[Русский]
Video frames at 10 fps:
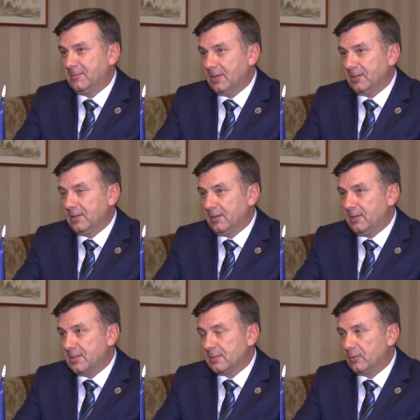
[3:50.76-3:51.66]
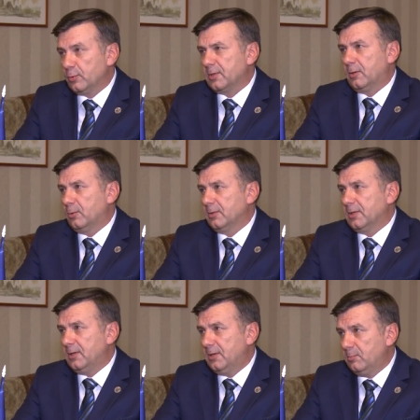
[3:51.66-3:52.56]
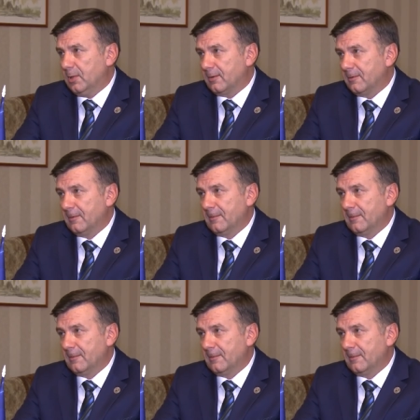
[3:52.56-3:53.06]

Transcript: когда есть хоть какое-то имя,